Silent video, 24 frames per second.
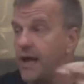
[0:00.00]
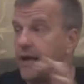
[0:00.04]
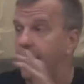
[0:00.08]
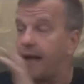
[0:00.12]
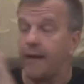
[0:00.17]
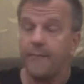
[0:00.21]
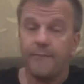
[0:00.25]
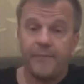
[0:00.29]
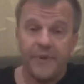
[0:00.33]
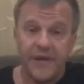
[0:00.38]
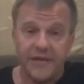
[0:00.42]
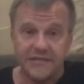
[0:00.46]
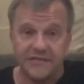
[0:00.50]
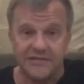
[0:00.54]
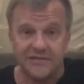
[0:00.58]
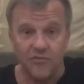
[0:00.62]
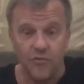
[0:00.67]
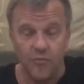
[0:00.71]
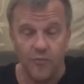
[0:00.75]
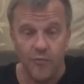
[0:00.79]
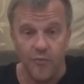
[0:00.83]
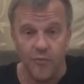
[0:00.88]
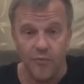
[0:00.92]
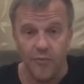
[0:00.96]

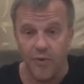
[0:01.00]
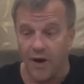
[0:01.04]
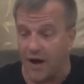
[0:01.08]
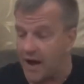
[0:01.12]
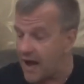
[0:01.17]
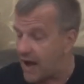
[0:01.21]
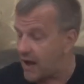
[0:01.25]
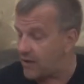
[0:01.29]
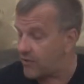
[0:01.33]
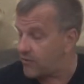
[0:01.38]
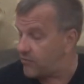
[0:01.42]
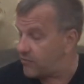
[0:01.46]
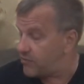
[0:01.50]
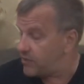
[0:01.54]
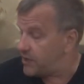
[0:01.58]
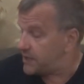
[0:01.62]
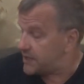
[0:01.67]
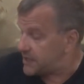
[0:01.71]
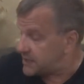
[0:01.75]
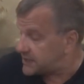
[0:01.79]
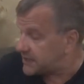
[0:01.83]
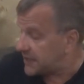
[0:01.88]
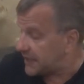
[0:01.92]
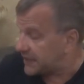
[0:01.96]
компрессную бумагу
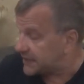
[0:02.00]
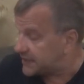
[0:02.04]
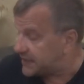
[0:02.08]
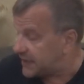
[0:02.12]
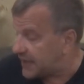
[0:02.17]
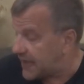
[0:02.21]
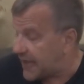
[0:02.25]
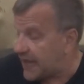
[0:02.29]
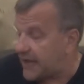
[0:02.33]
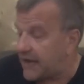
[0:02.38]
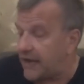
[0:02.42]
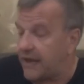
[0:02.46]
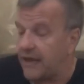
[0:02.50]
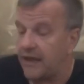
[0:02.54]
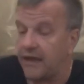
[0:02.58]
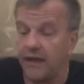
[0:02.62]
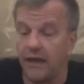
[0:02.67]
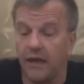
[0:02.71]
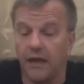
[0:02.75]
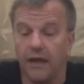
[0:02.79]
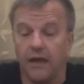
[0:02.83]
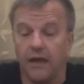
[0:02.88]
и так далее.